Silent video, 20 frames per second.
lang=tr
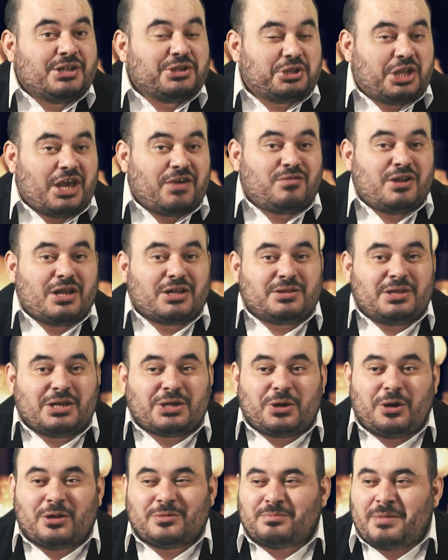
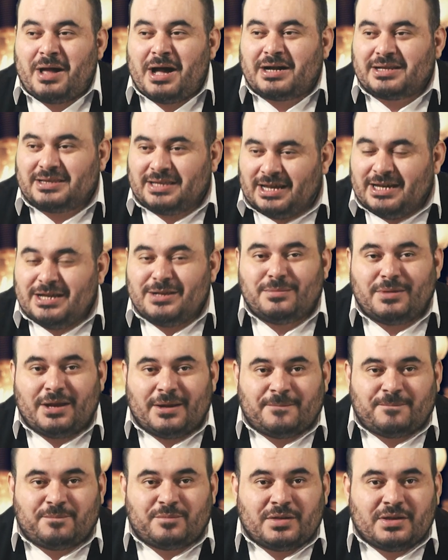devletlik olmak değil
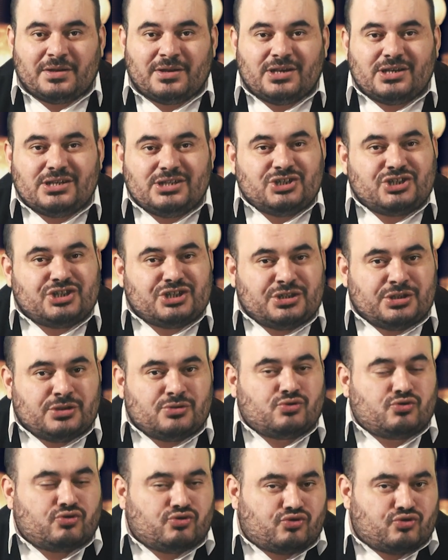mi?
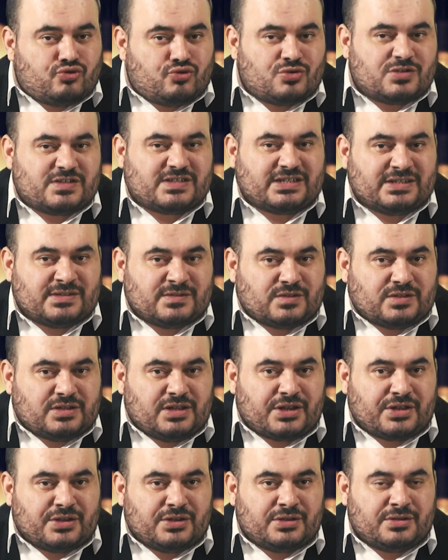İşinin, gücünün,
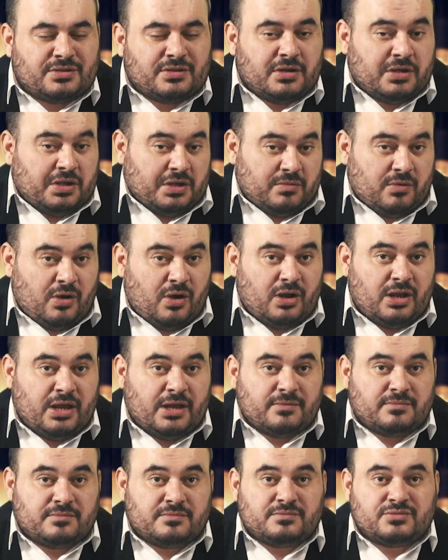sıkıntılarının
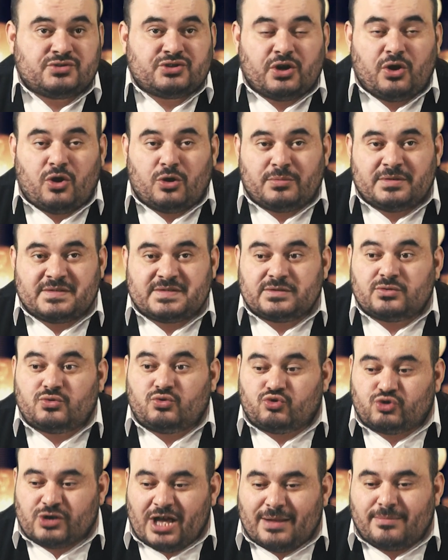öyle şey olması,
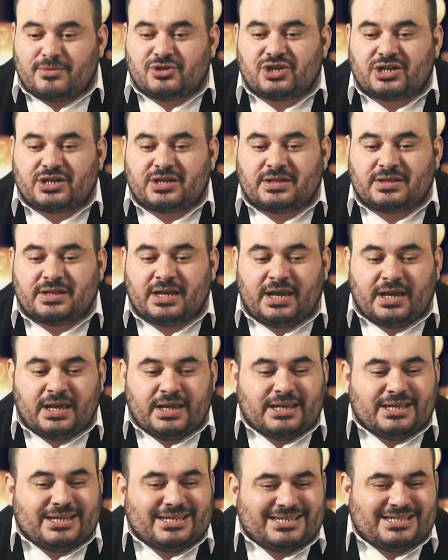güzel bir şekilde
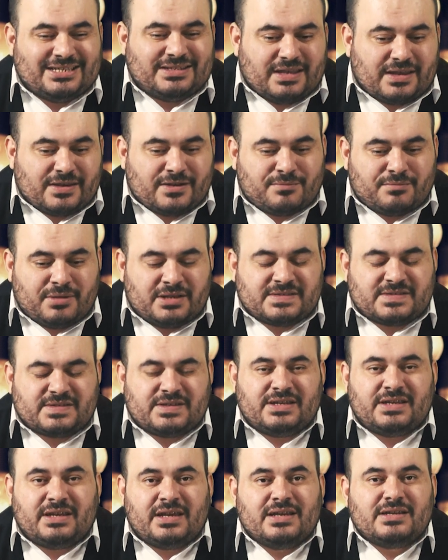
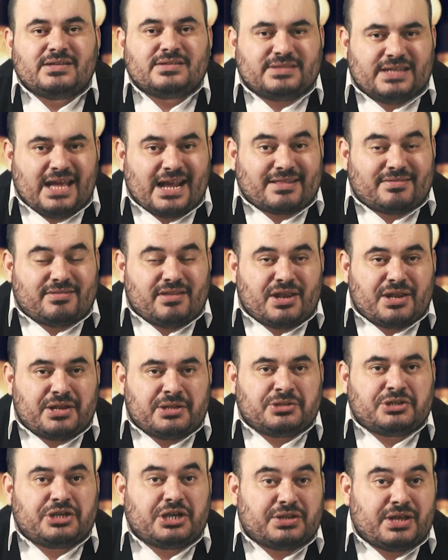giderilmesi,
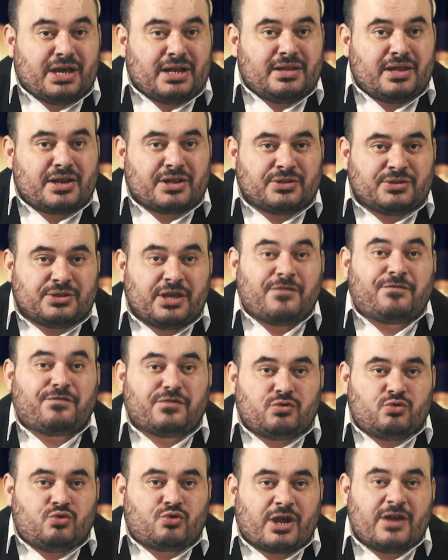dertlerin, kederlerin def
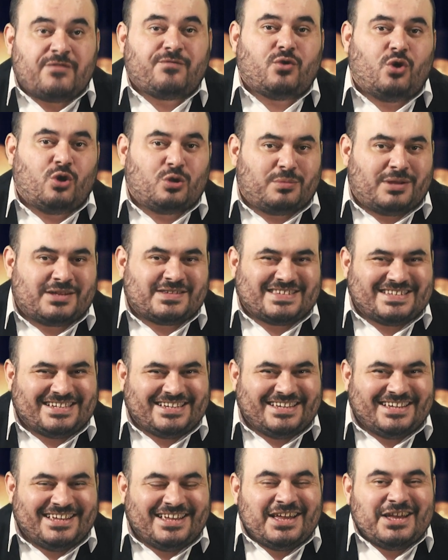üref
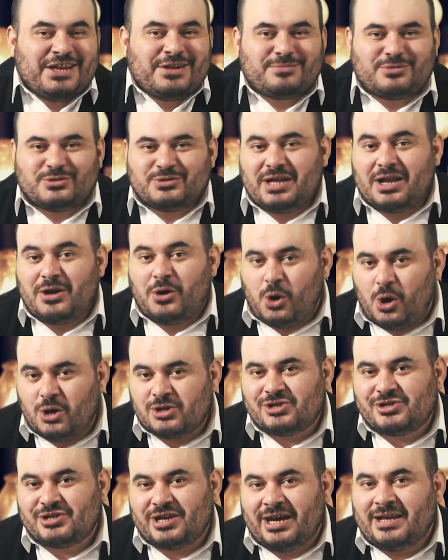olması Bunlar
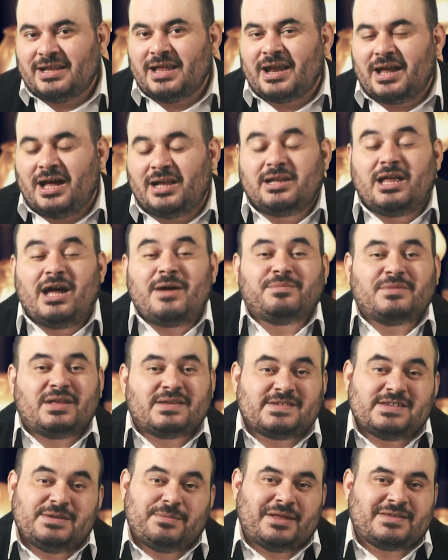hoş şeyler. Allah'ım
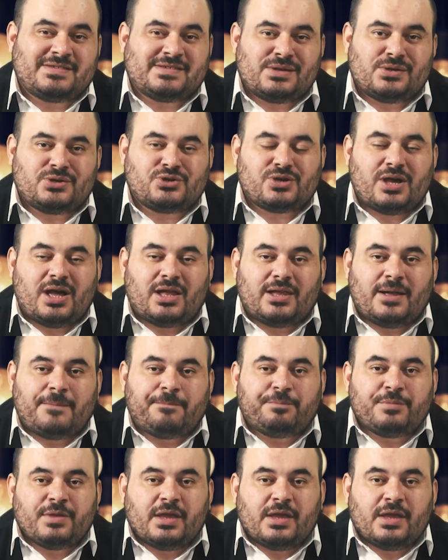nasip etsin inşallah.